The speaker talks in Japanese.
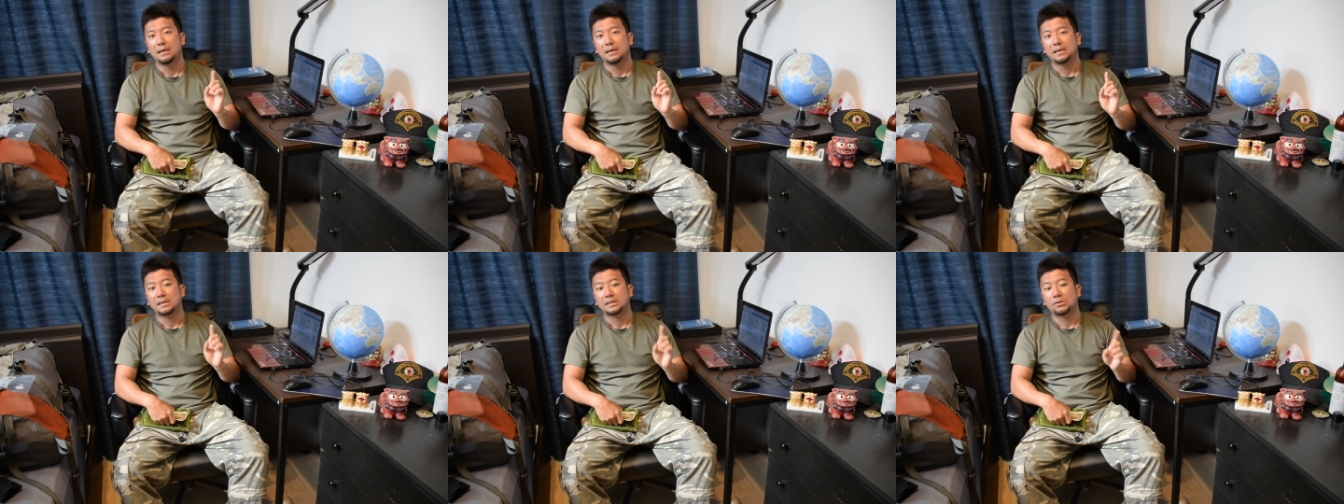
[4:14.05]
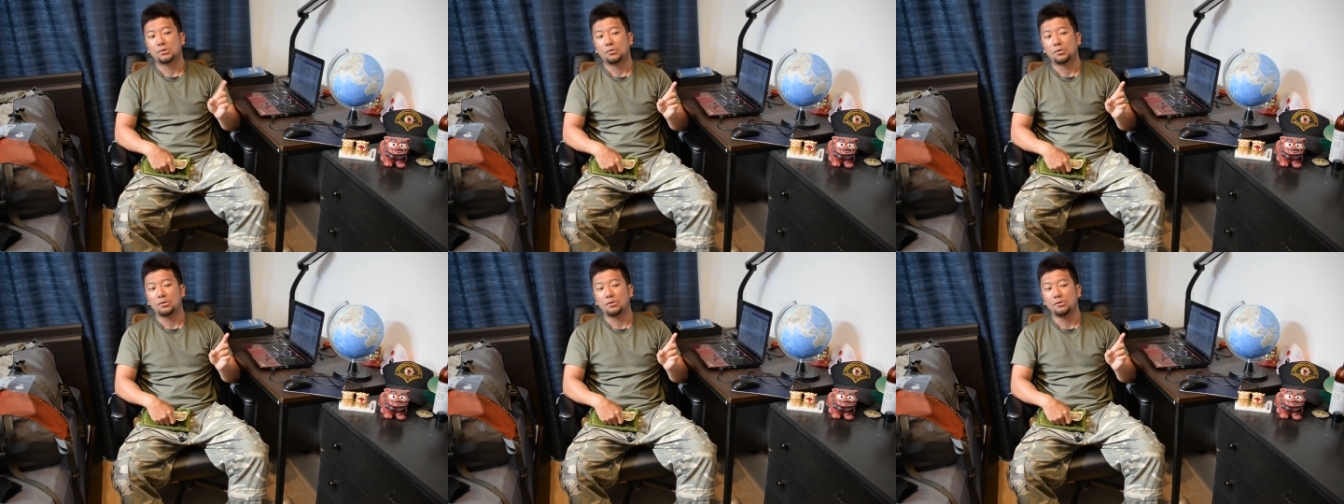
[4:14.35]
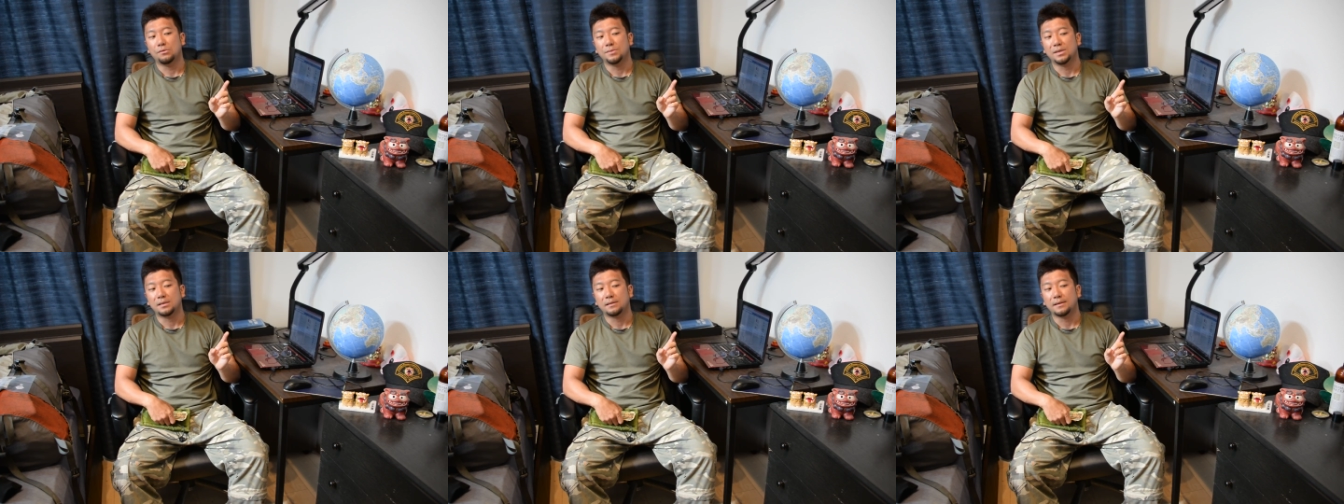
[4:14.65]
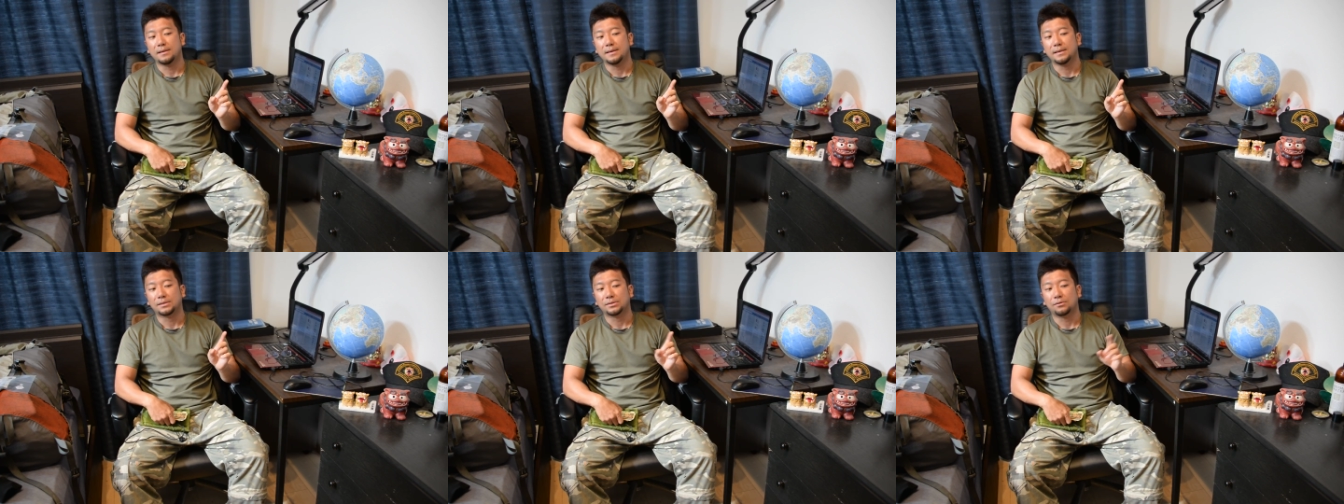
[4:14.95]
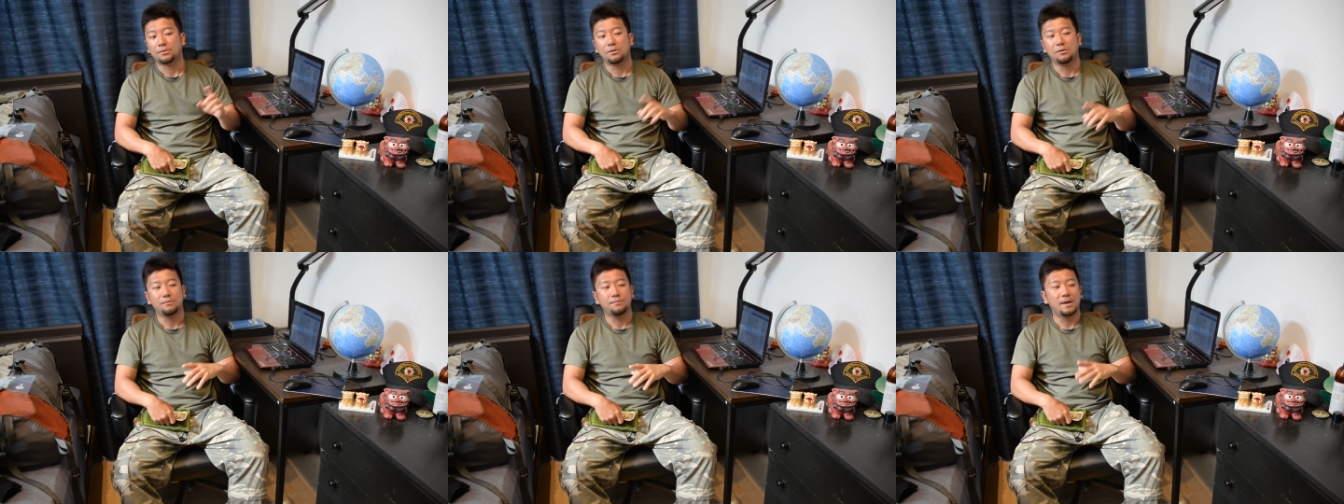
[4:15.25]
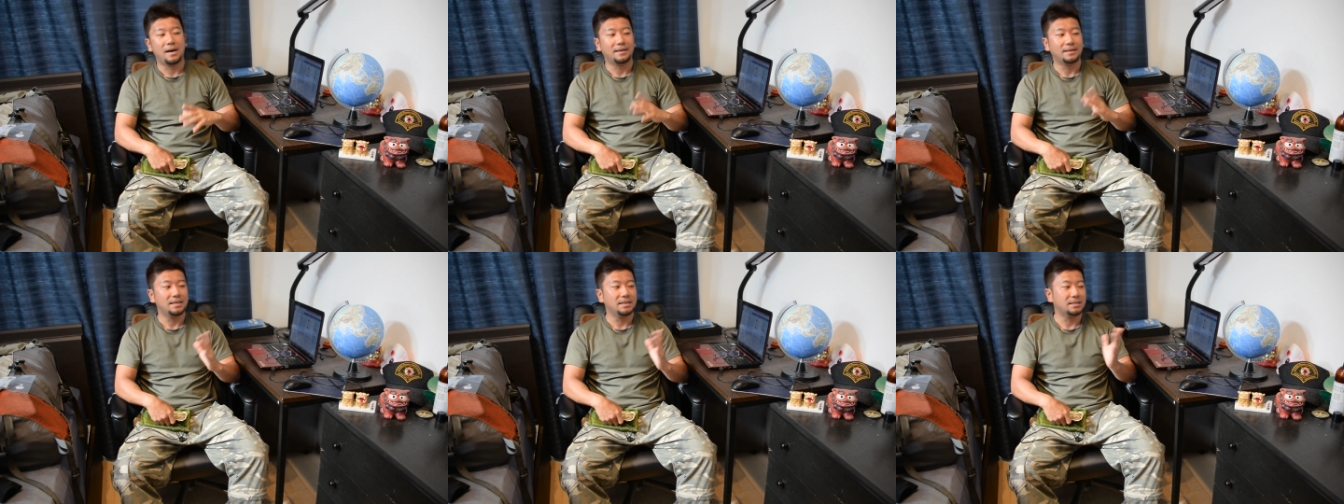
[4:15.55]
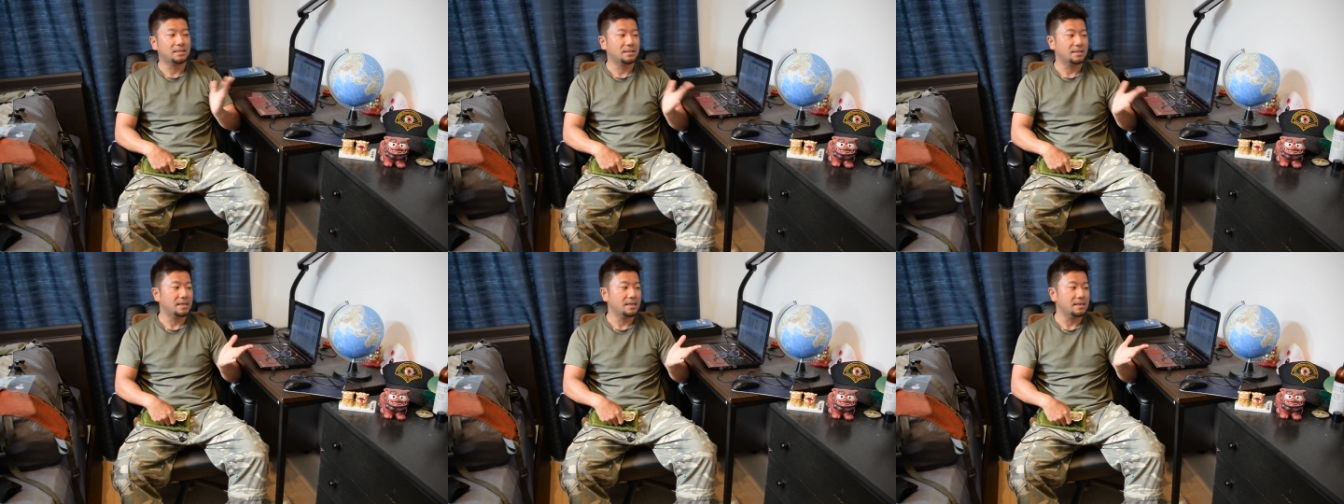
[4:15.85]
それを見てそれを真似
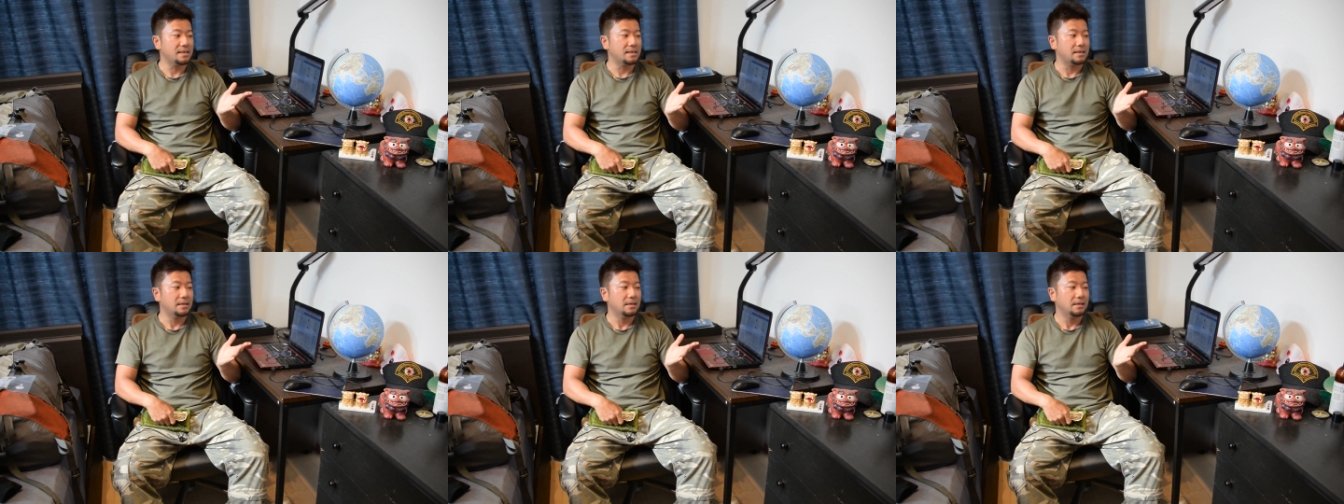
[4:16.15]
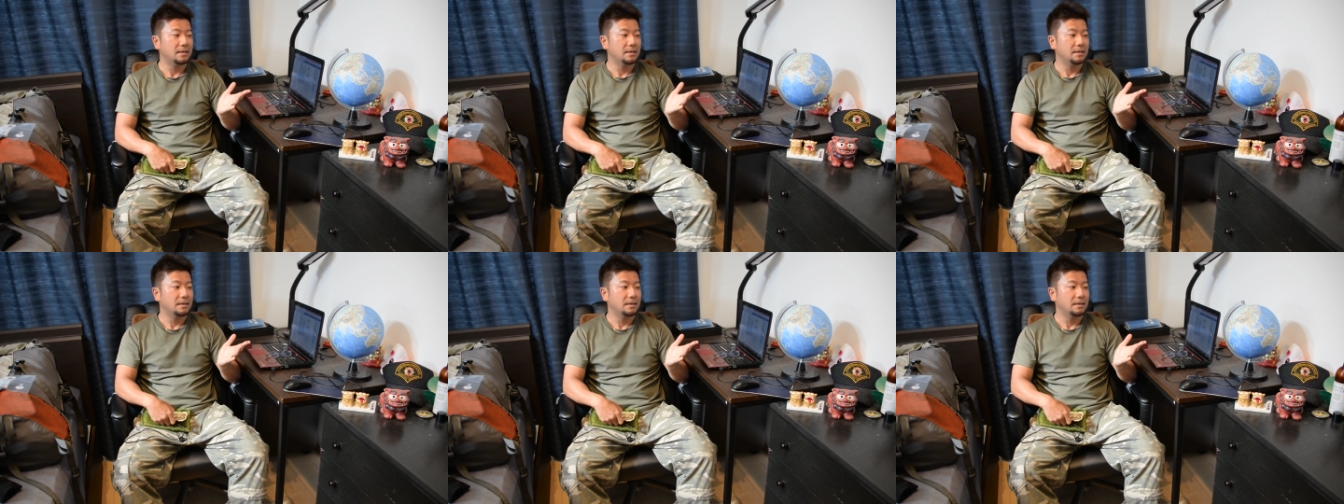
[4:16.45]
して、